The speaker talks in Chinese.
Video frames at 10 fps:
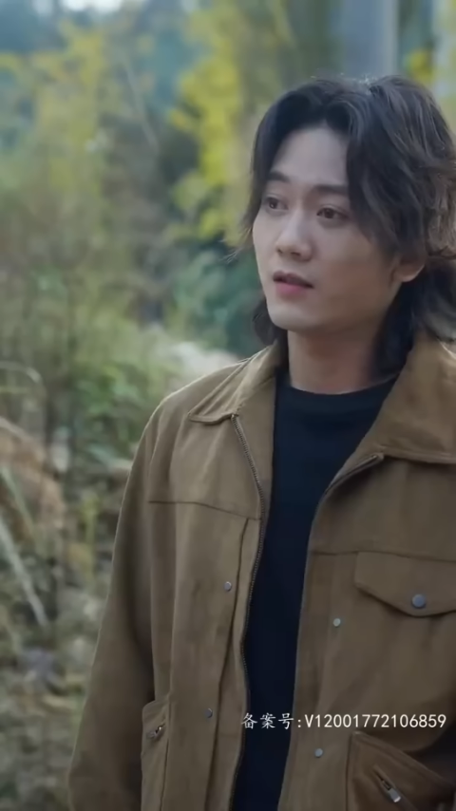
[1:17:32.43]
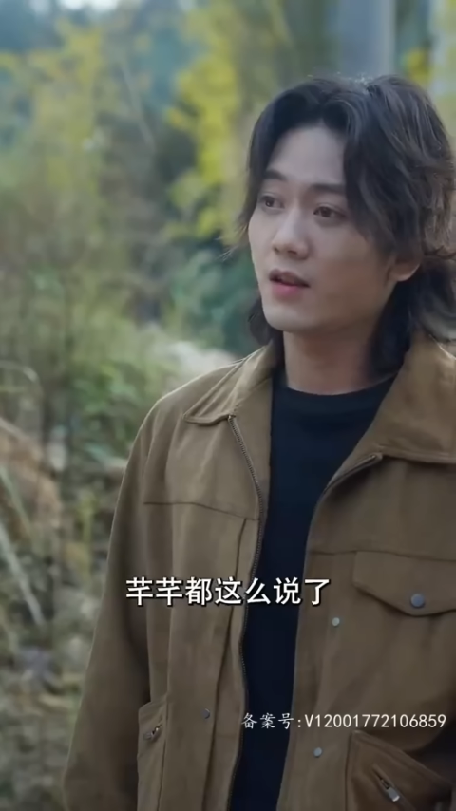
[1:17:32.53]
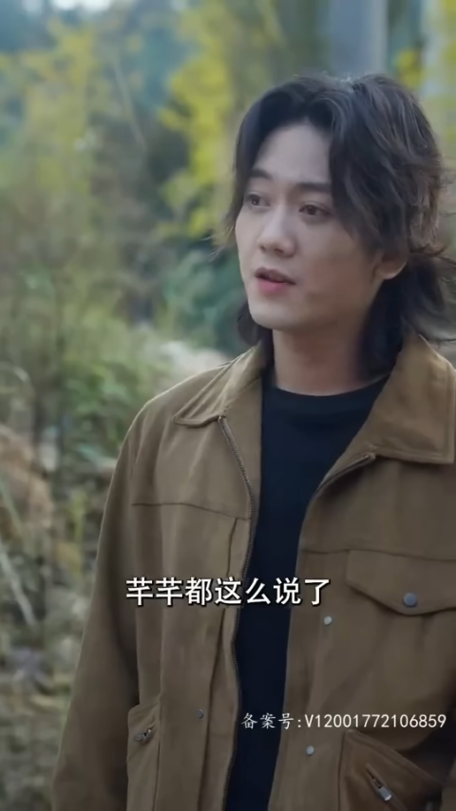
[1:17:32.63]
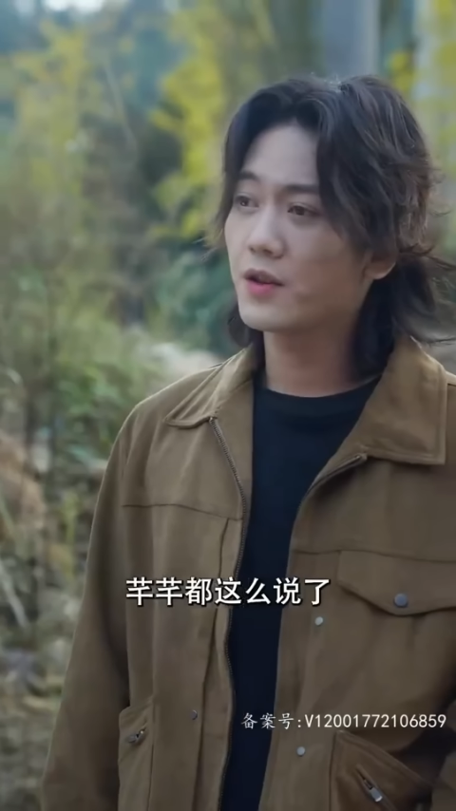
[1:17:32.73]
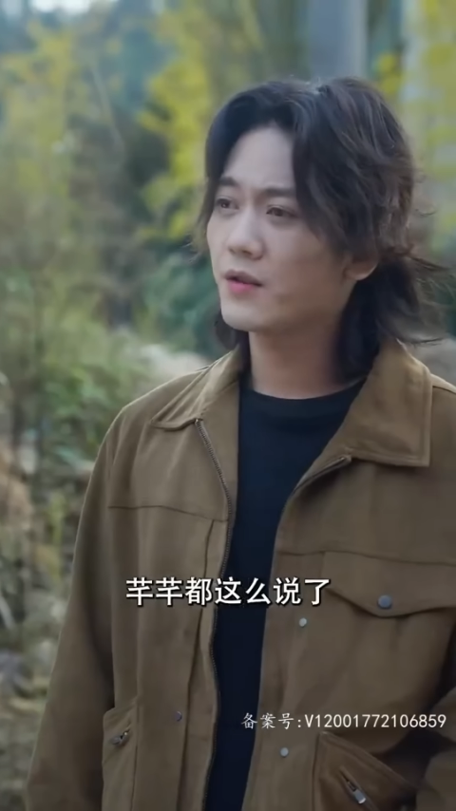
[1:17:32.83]

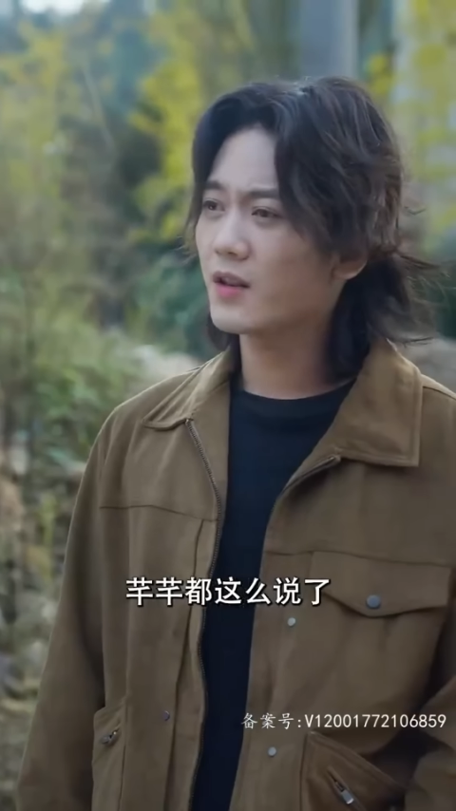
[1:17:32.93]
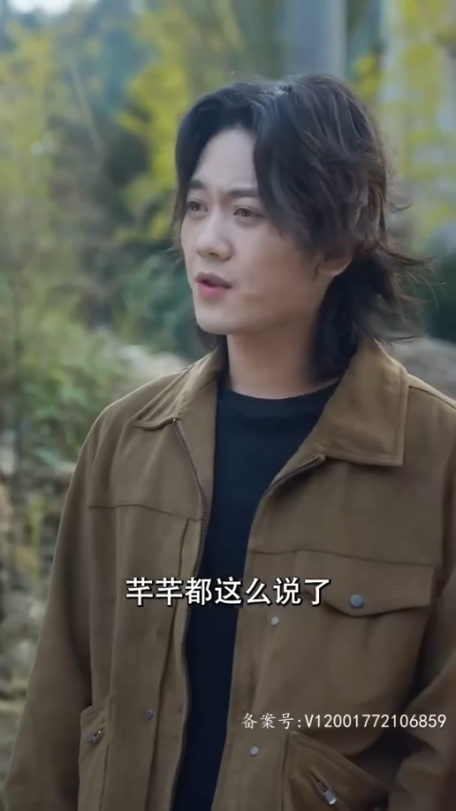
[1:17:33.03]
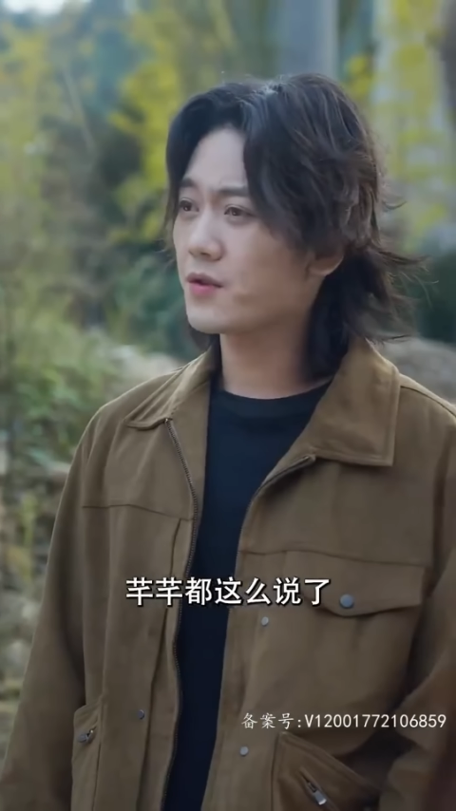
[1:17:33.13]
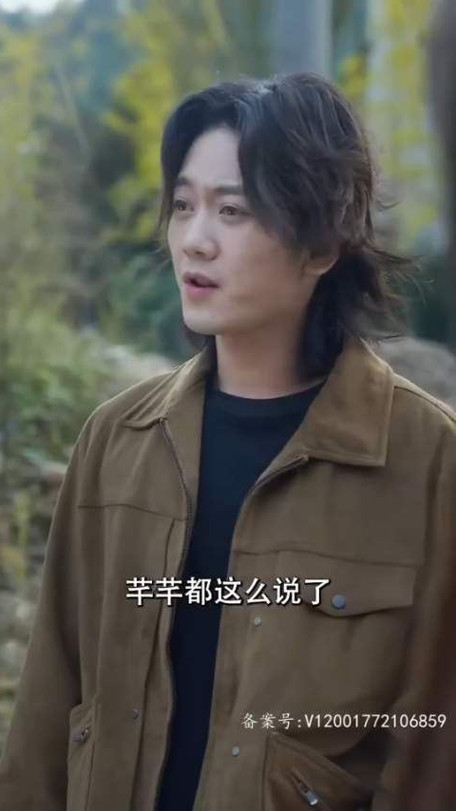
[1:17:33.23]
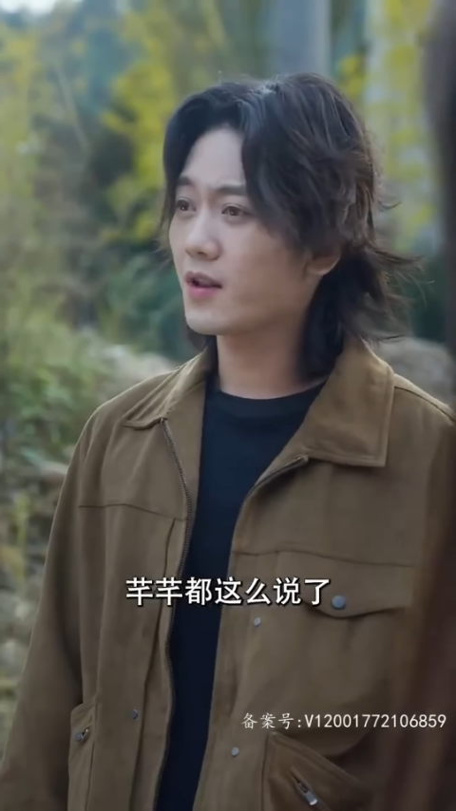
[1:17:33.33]
芊都这
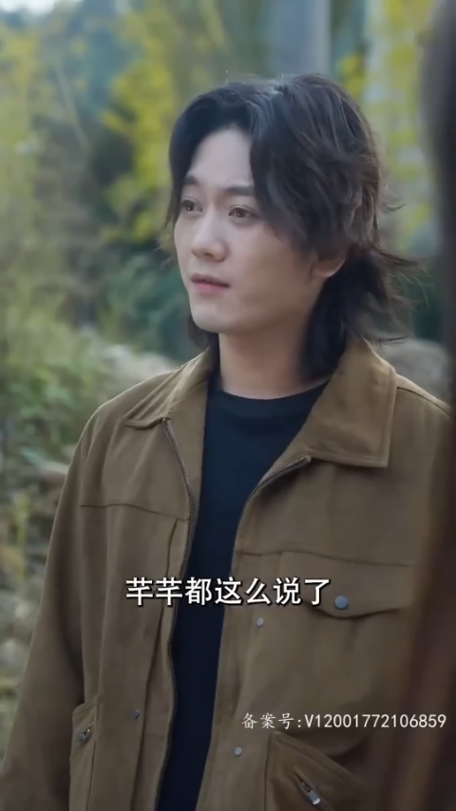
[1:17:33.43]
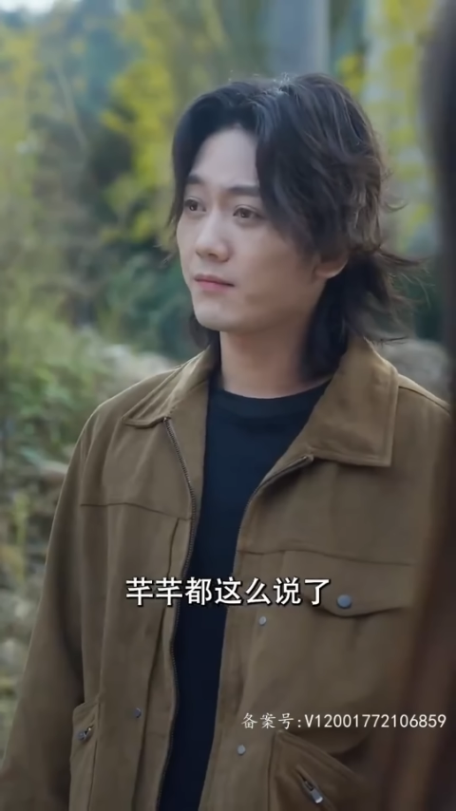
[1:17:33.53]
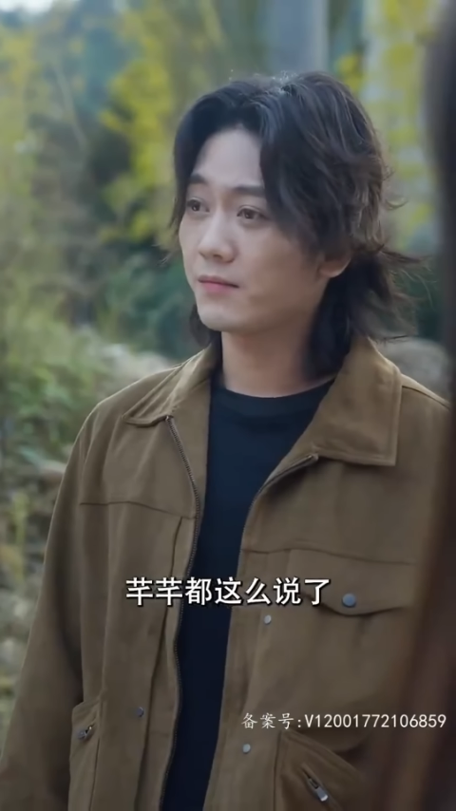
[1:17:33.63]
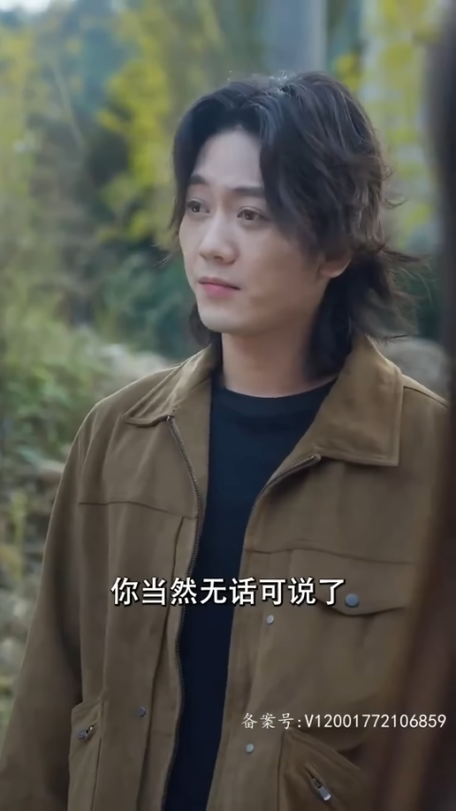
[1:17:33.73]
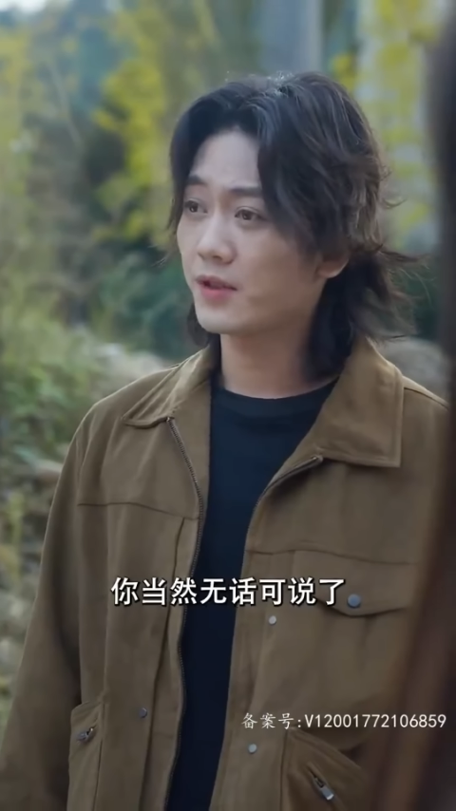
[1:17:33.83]
么说
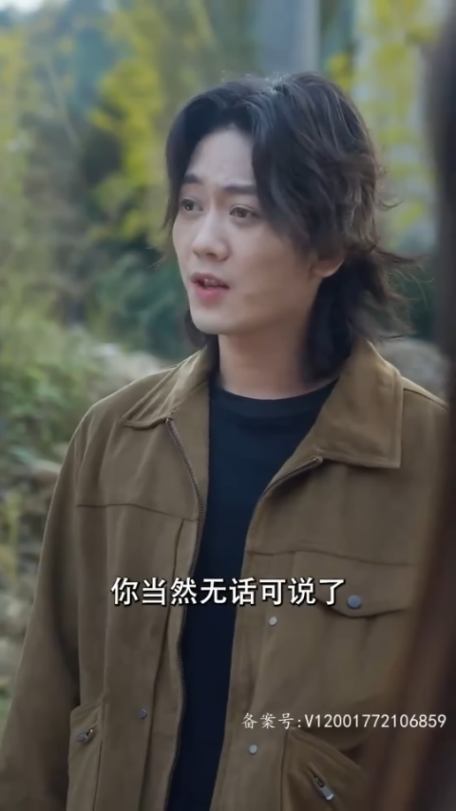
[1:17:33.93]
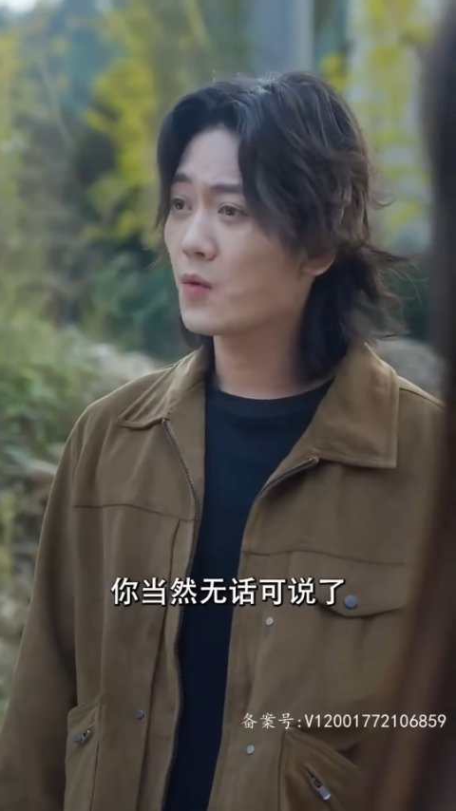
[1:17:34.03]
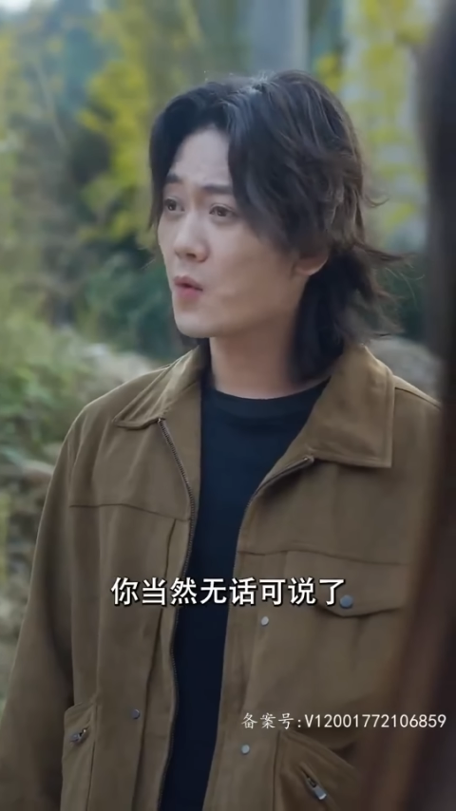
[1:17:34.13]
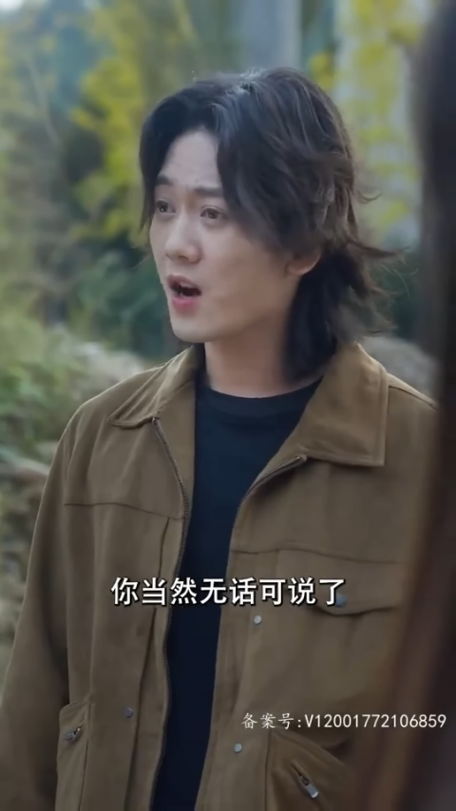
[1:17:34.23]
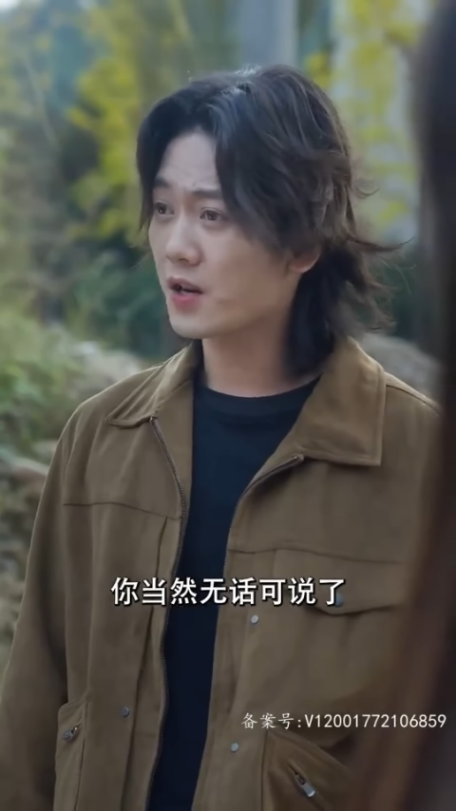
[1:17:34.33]
了，你当
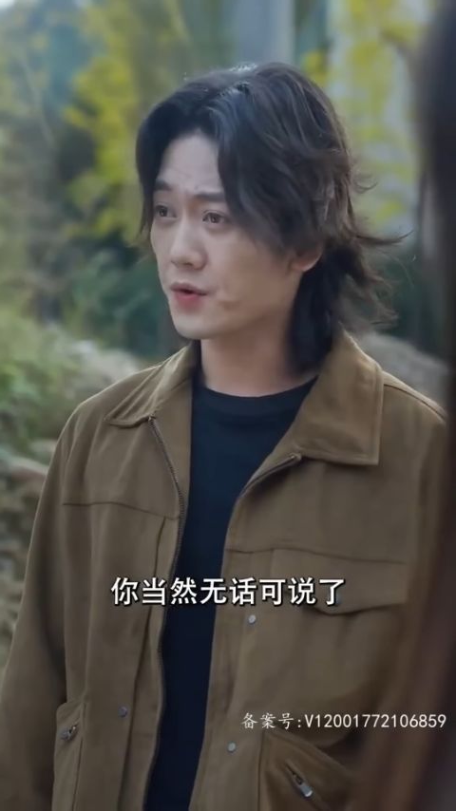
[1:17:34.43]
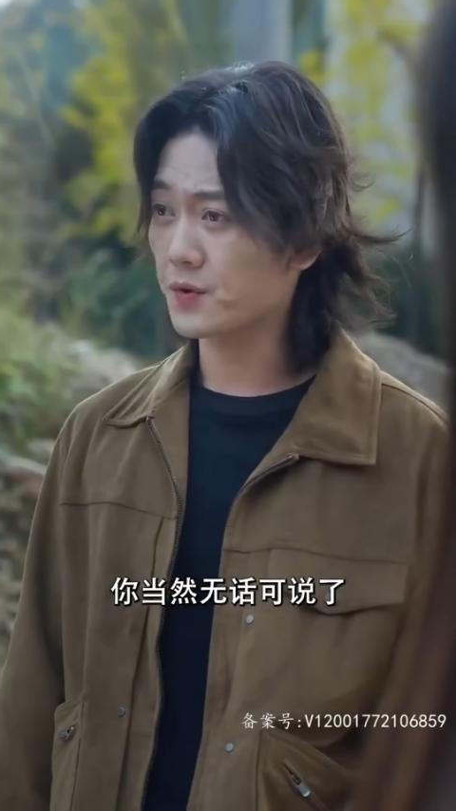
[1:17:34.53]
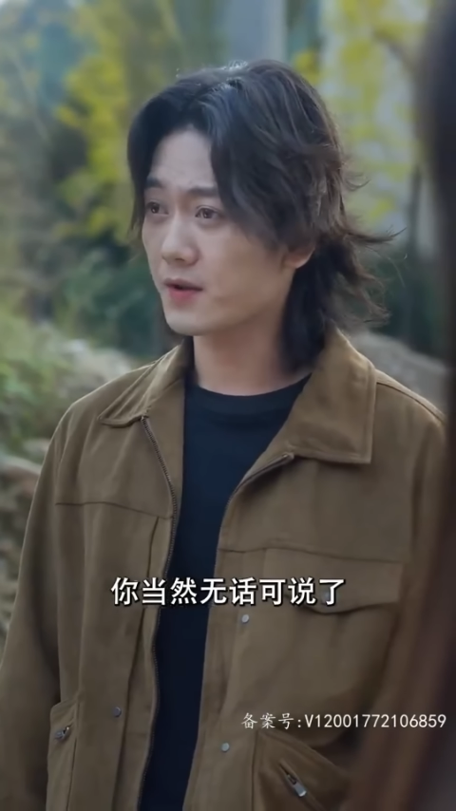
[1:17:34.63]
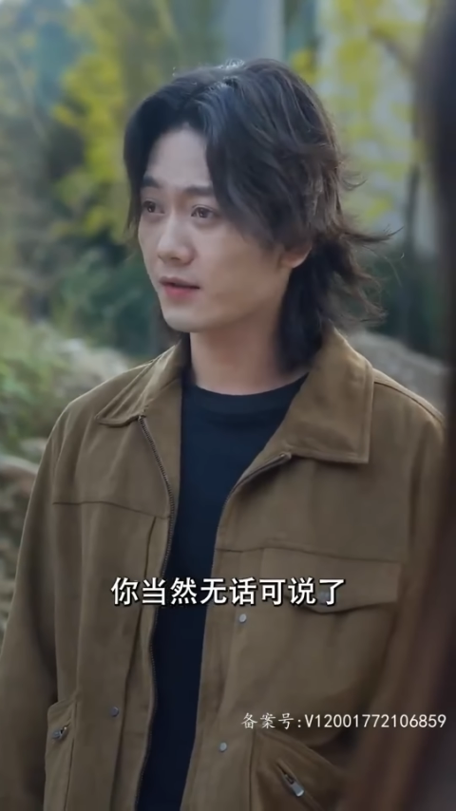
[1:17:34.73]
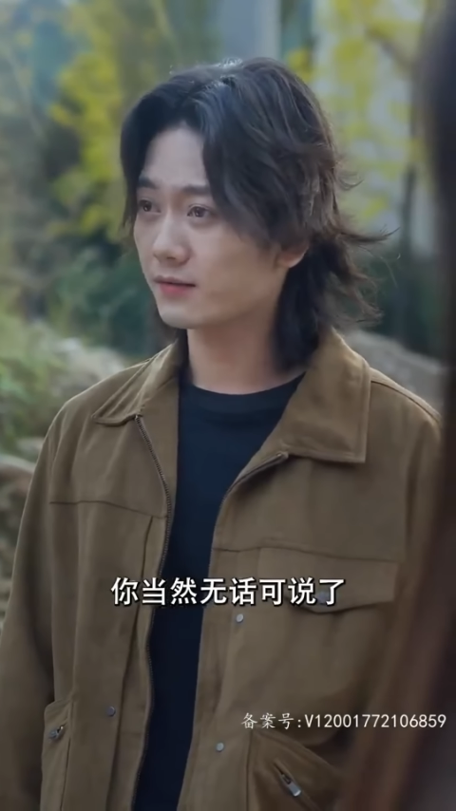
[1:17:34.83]
然无话可说